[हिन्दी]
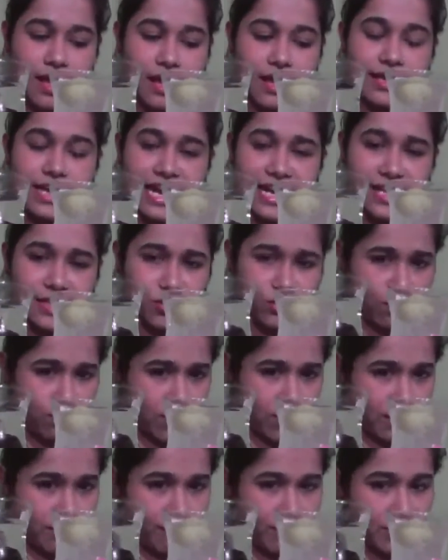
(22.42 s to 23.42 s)
क्या इन दोनों
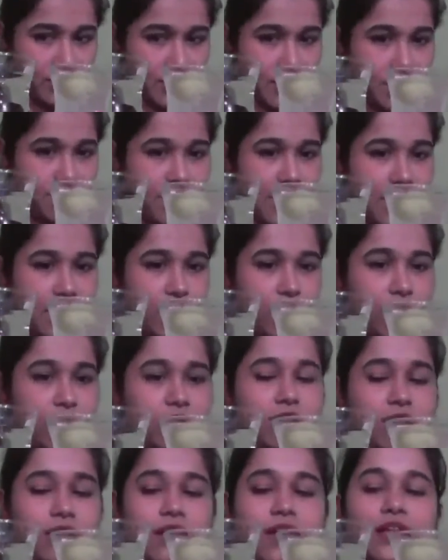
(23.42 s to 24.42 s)
का डिफरेंस देख पा रहे हो
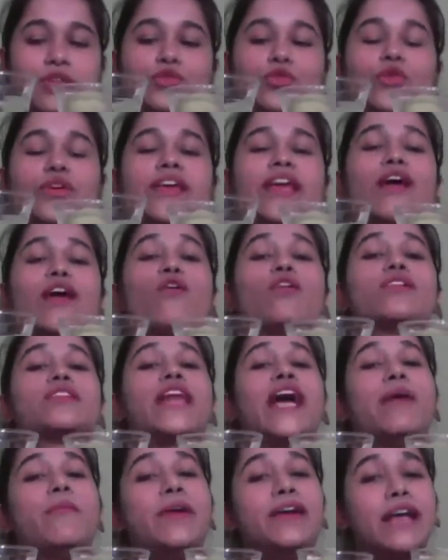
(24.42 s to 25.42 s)
तो ये
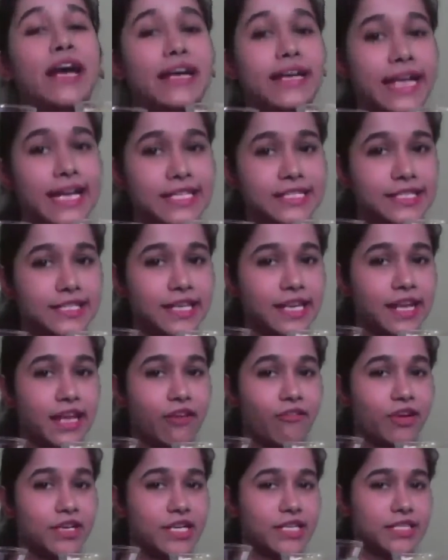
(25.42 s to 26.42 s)
होता है बेटा डेंसिटी
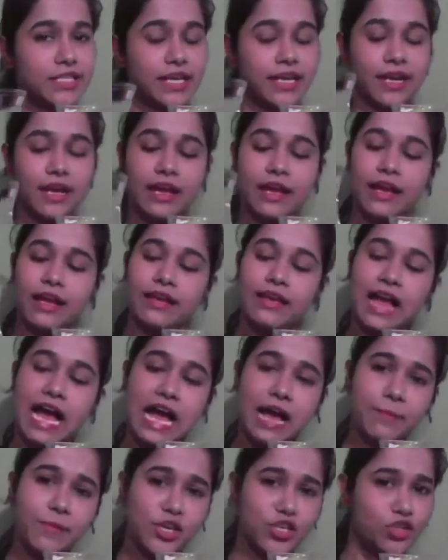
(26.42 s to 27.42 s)
की वजह से
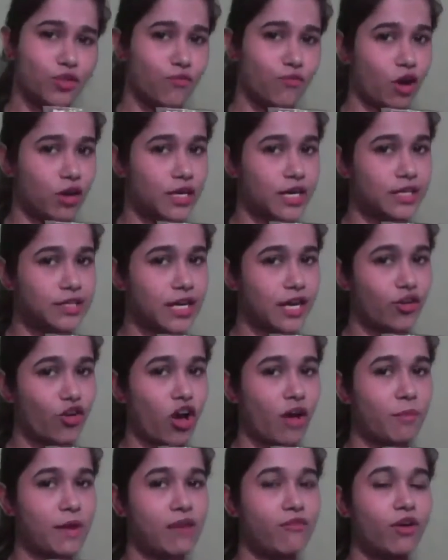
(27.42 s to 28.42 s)
यहाँ पे जो वाटर था
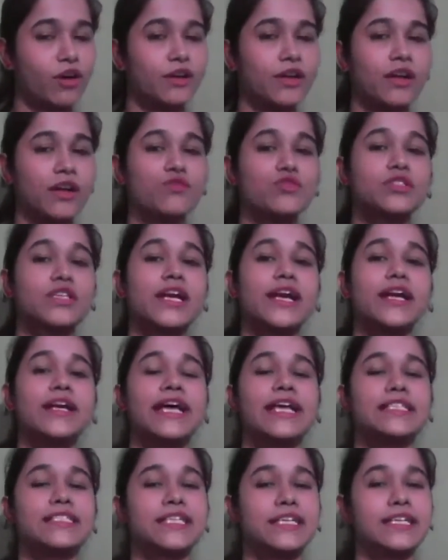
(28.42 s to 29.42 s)
नॉर्मल वाटर उसकी
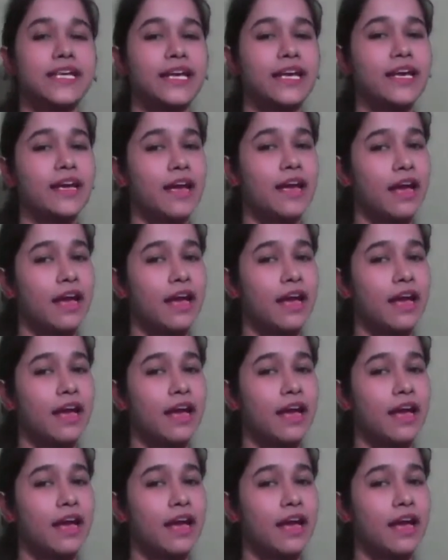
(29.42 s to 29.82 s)
डेंसिटी